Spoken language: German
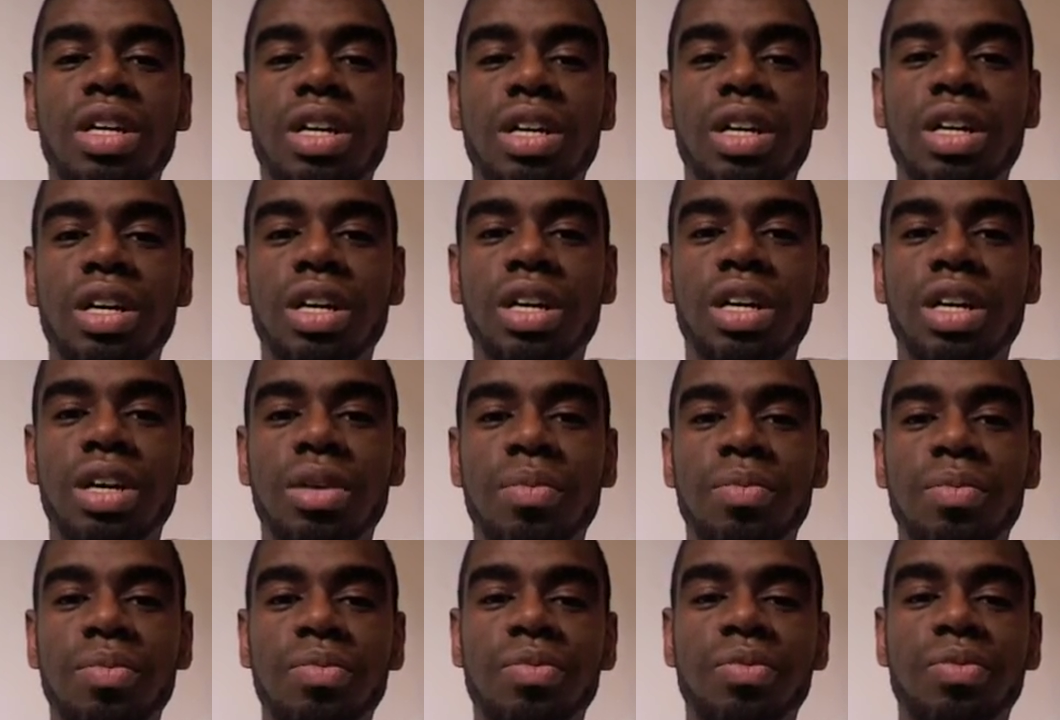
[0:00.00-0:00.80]

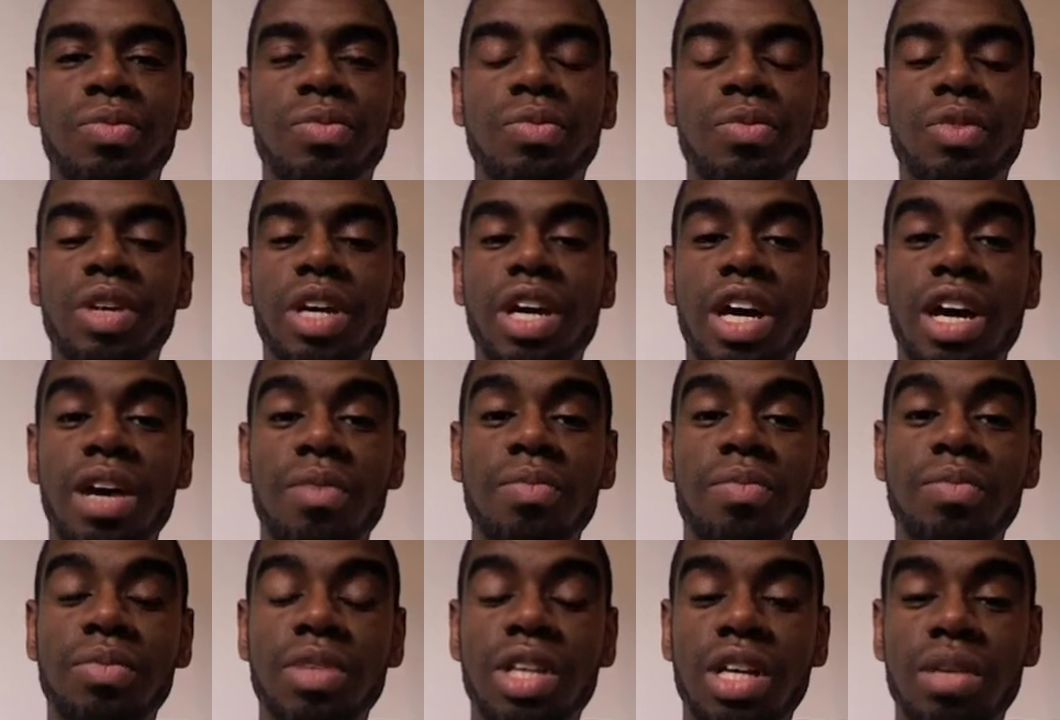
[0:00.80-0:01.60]
Ähm, wir
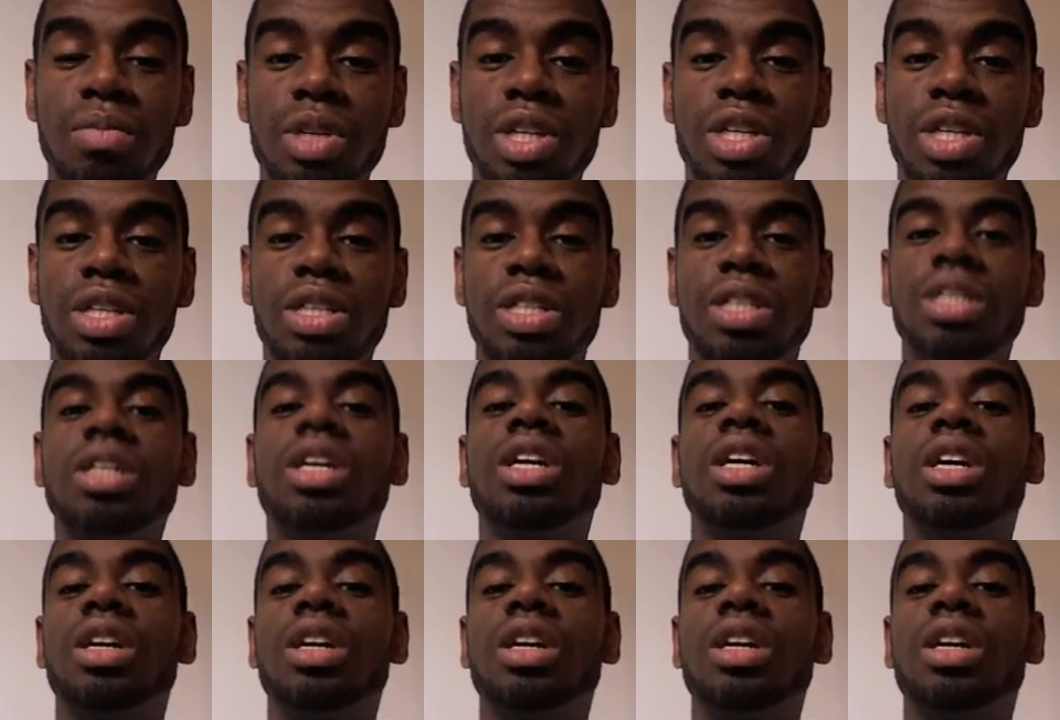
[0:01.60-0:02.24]
haben nämlich